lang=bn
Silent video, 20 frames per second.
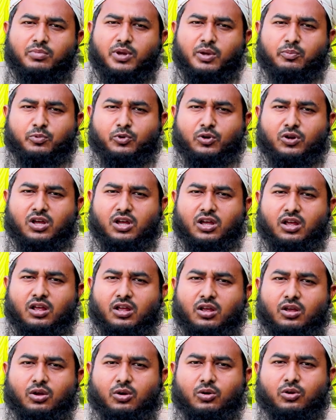বেপরোয়া
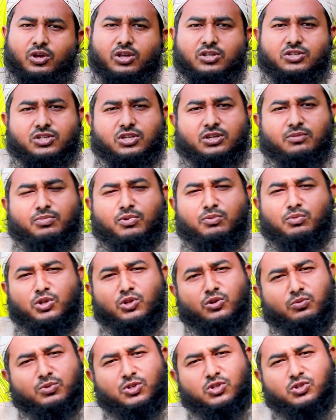হয়েছে
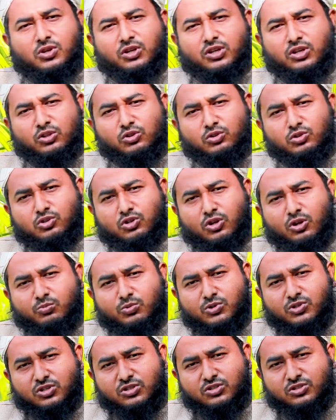বিভিন্ন বিষয়ে কিন্তু
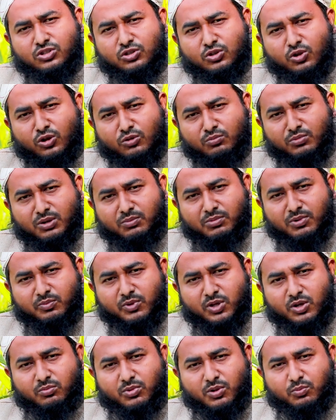সর্বশেষ যে ধর্মের
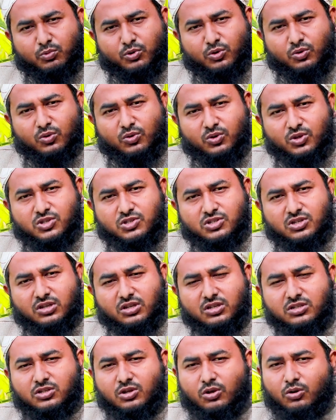ব্যাপারে বেপরোয়া হয়েছে
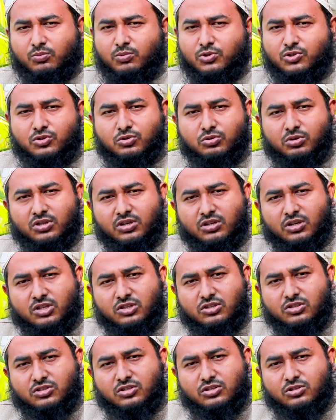এটা অবশ্যই
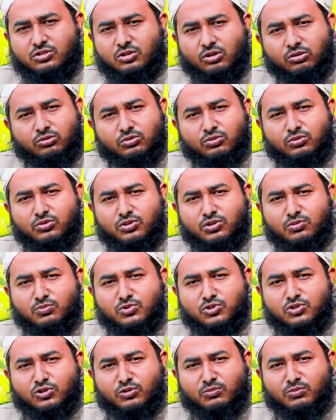এই দেশের সতেরো কোটি
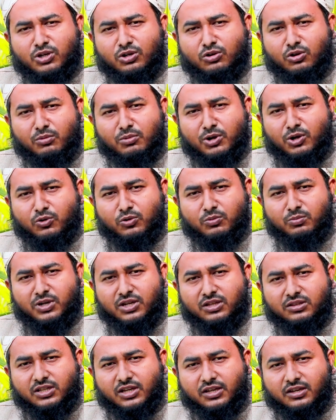মুসলমান ক্ষমা করবে
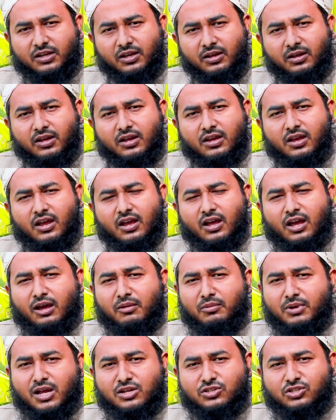না তাকে
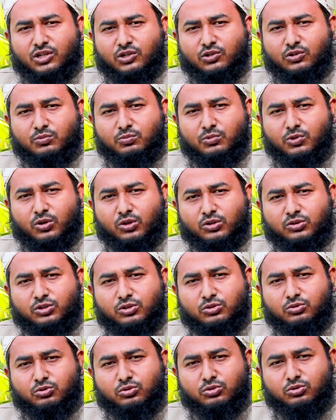আমরা আশা করব
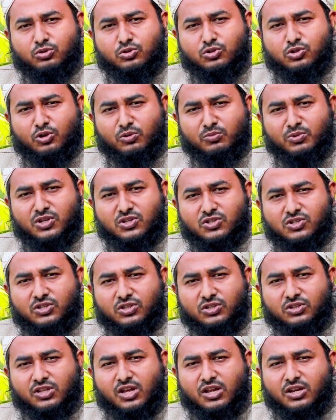অতি দ্রুত সময়ে
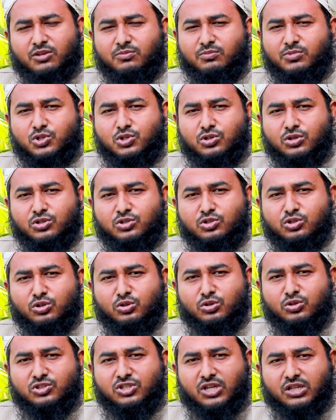সে তার এই বিষয়ের
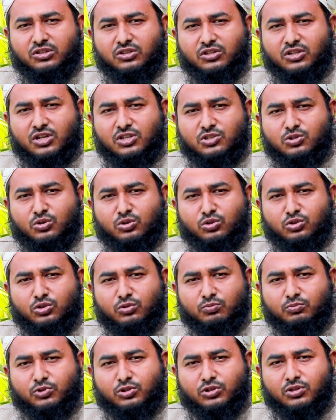জন্য জাতির কাছে
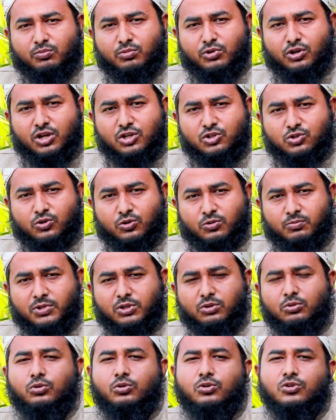অনুতপ্ততা প্রকাশ
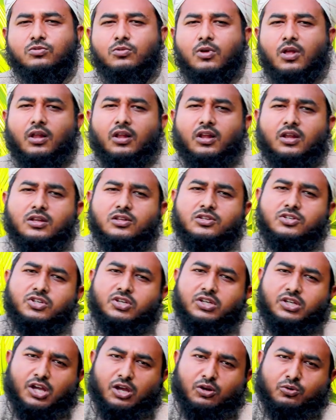করবে দুঃখ
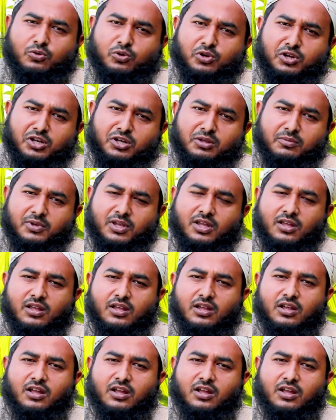স্বীকার করে নেবে